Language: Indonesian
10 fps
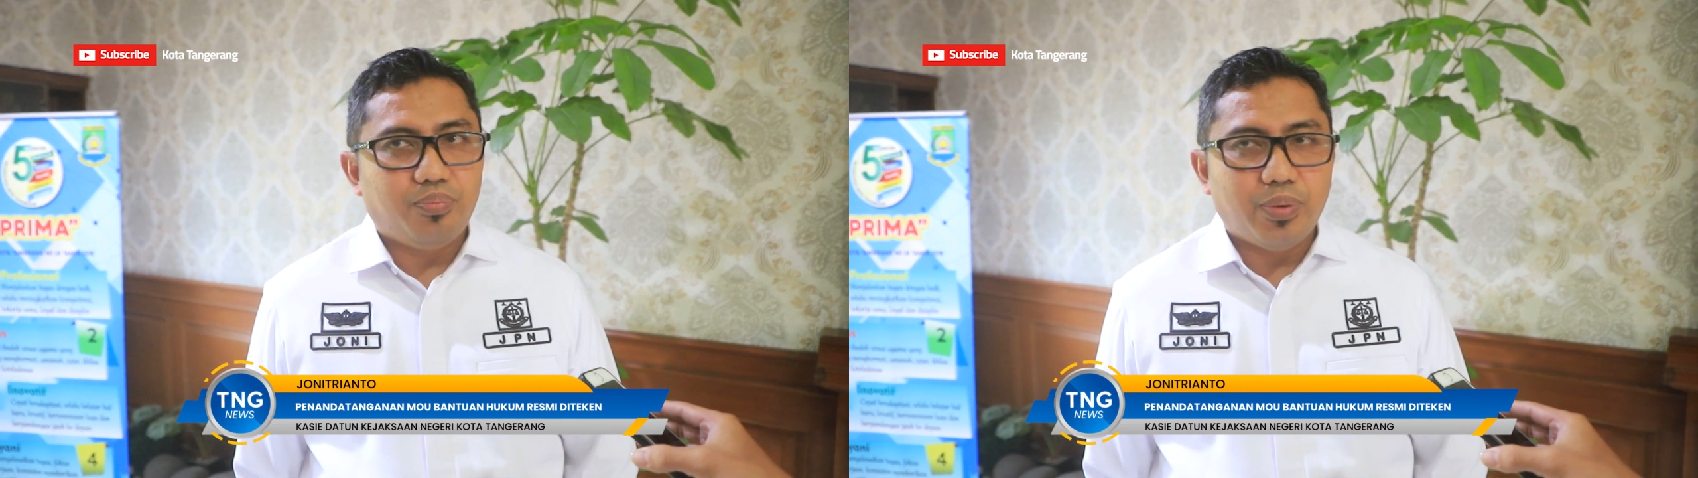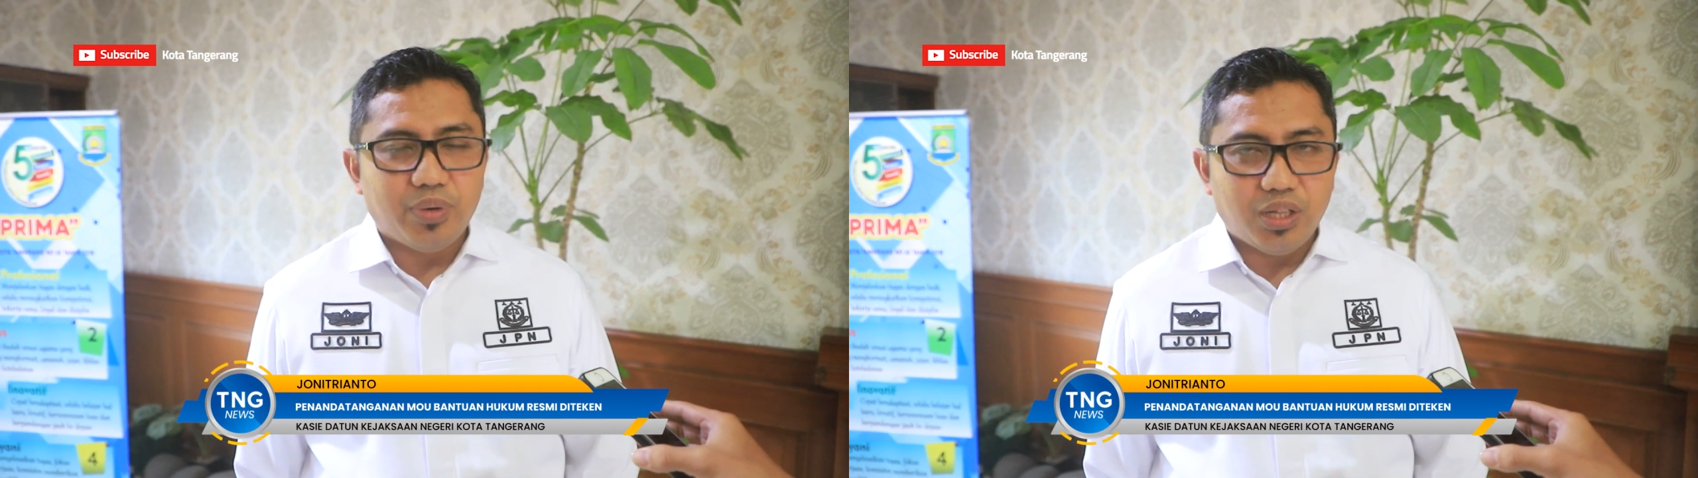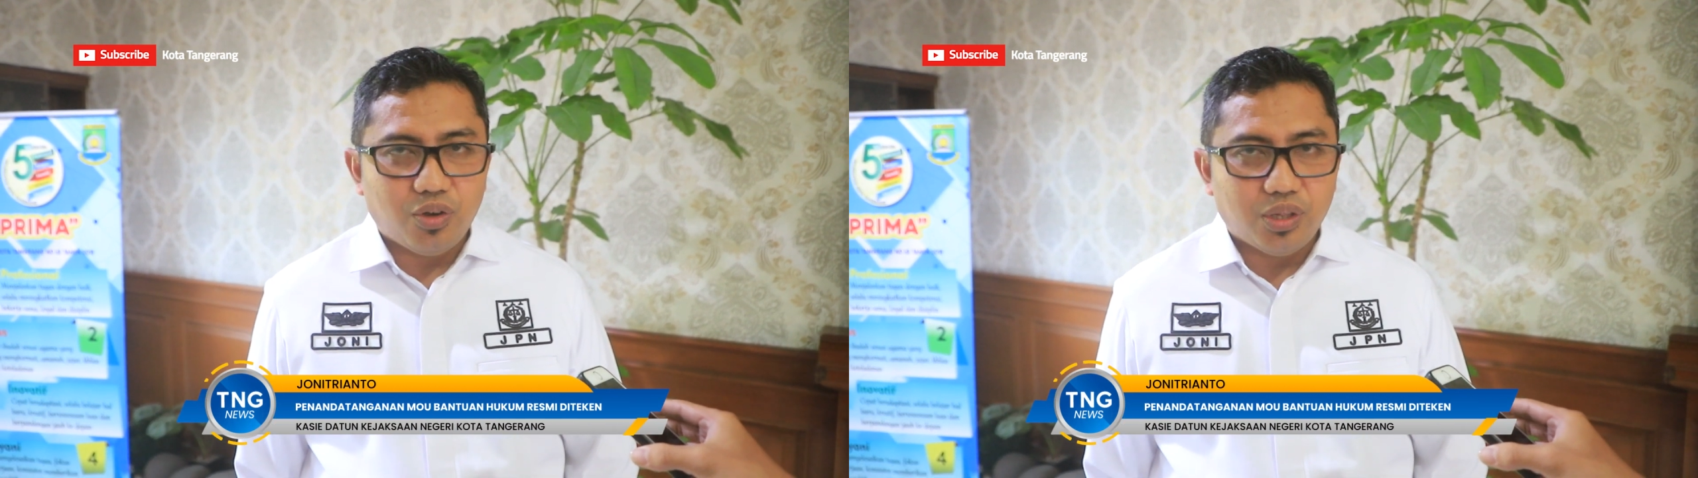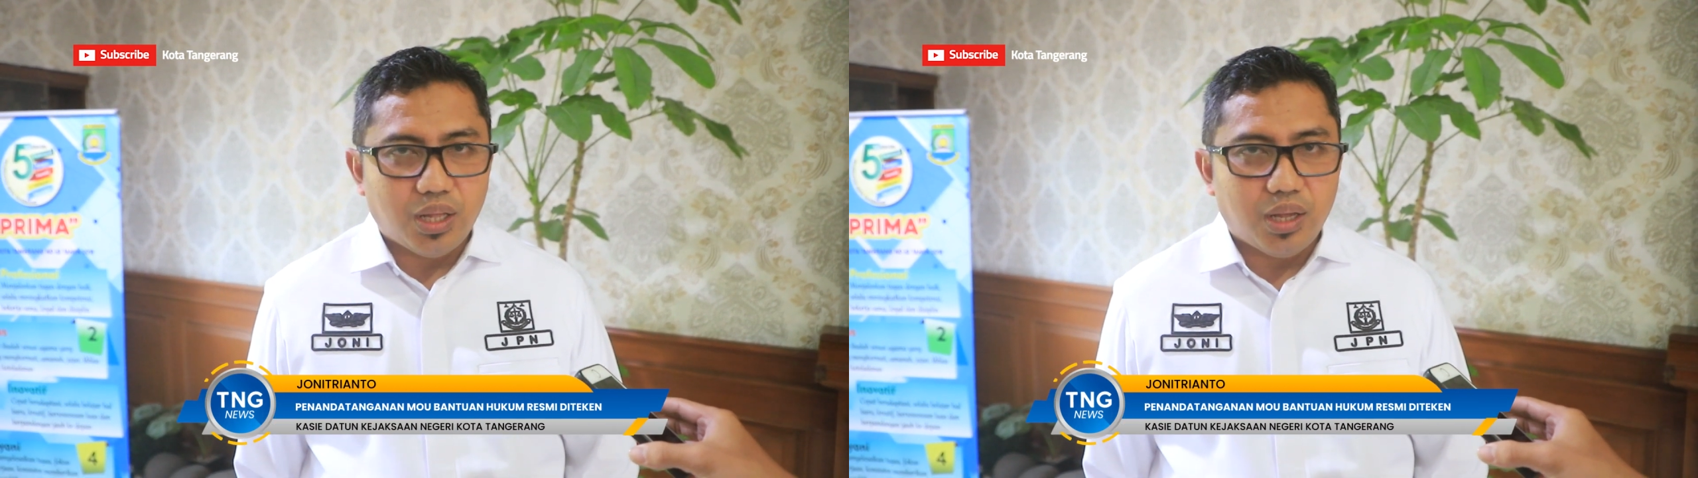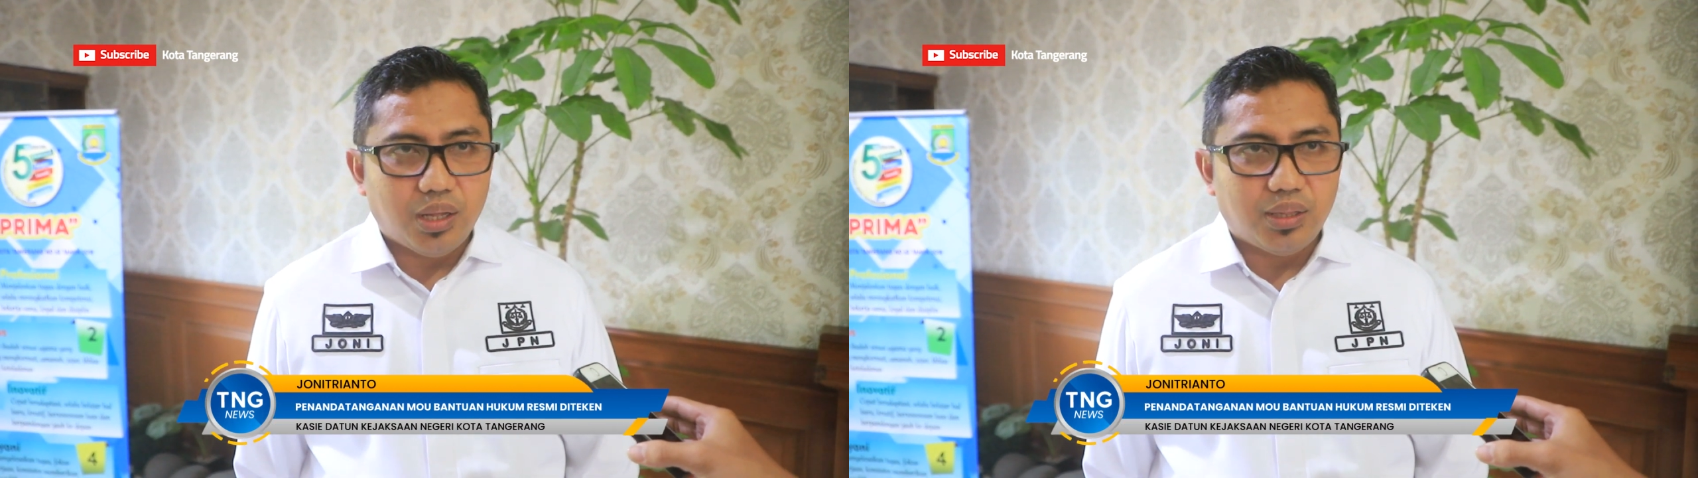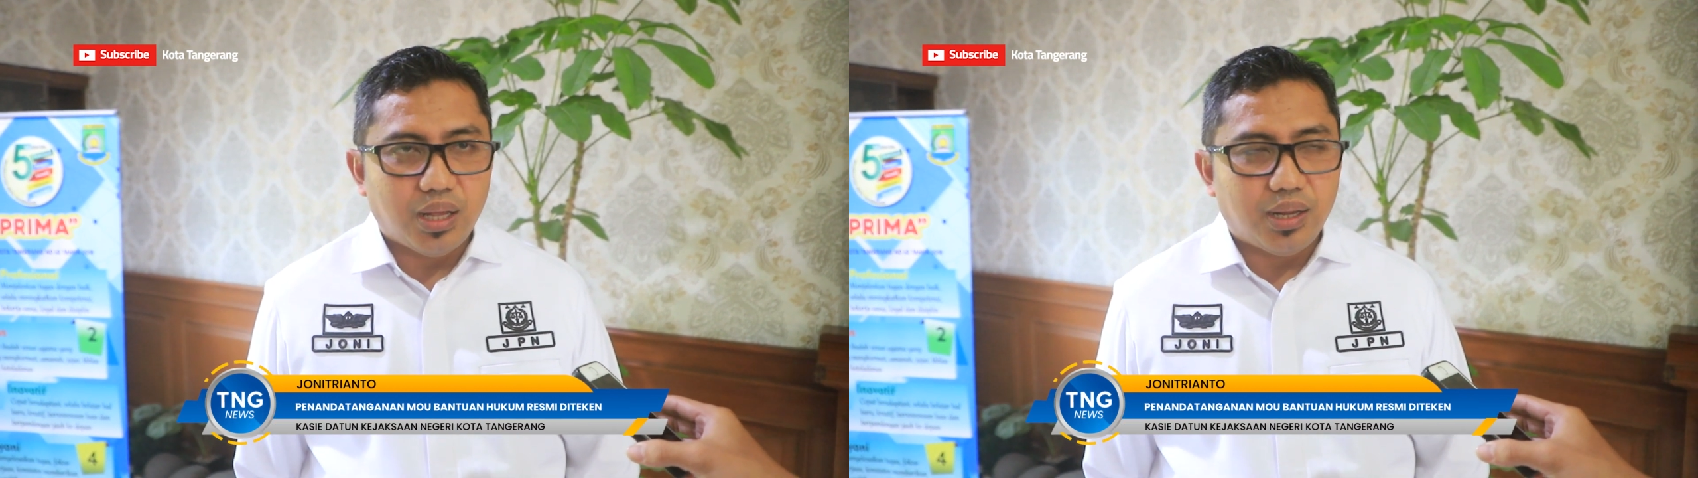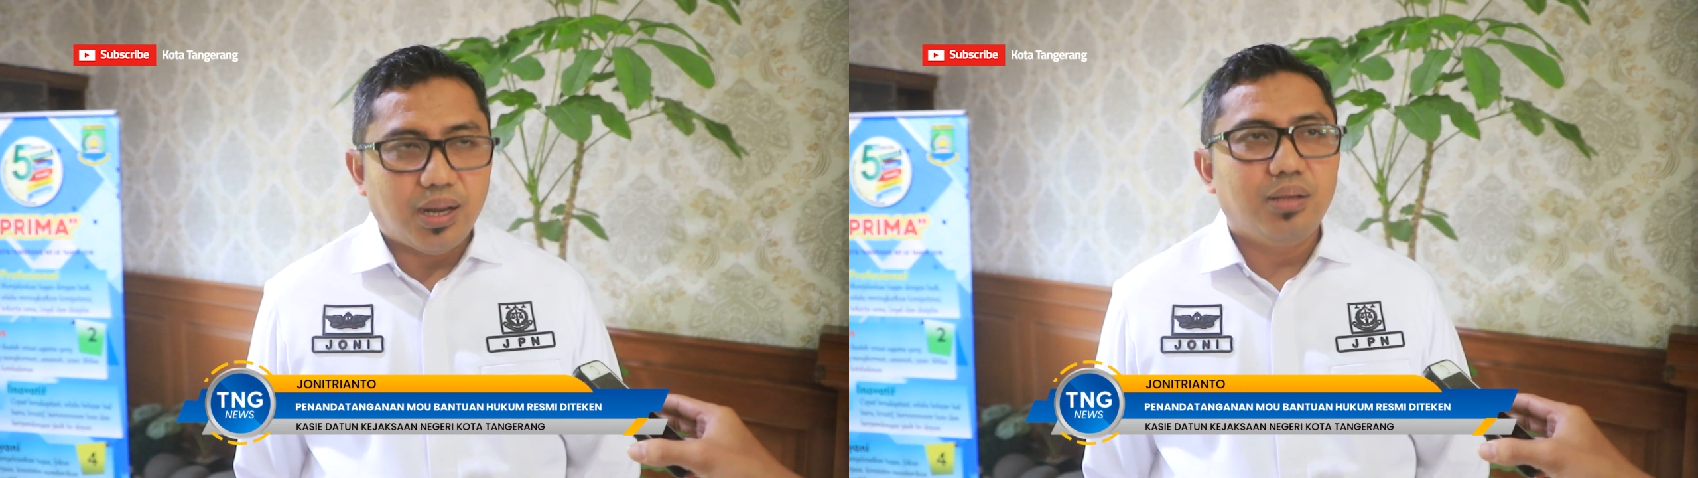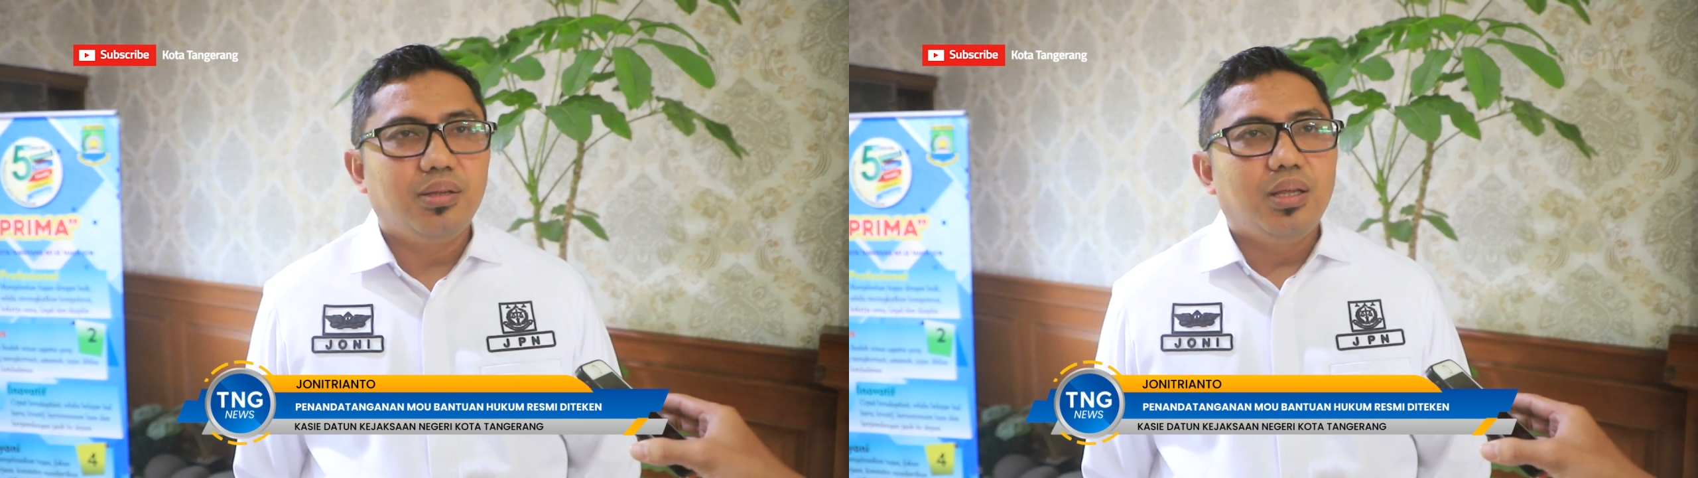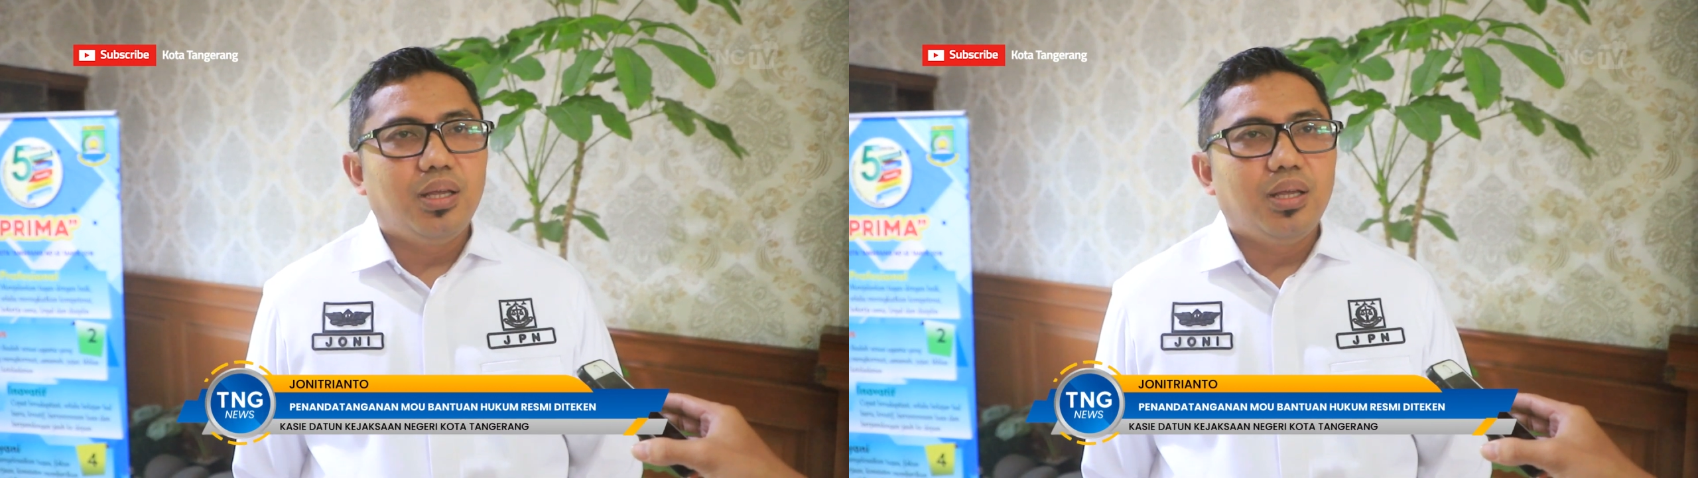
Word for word: pemerintah Kota Tangerang